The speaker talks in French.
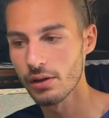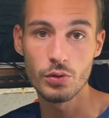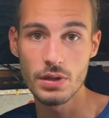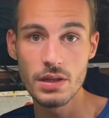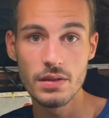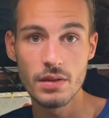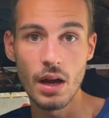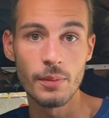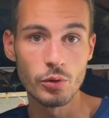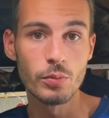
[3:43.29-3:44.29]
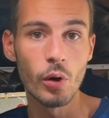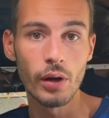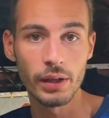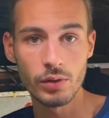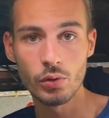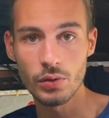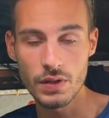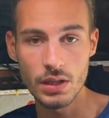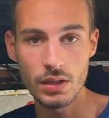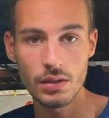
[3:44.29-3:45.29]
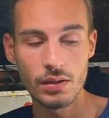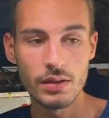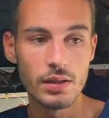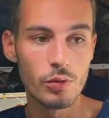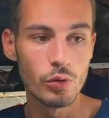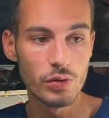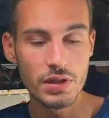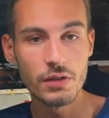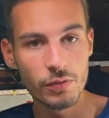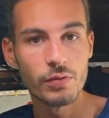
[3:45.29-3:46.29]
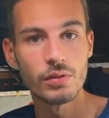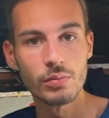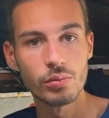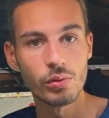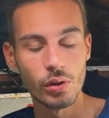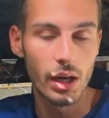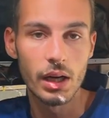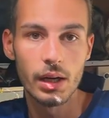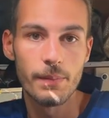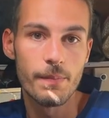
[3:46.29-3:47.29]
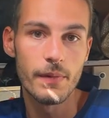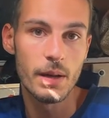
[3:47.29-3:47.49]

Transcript: On n'utilise absolument rien de toxique ni de nocif pour la,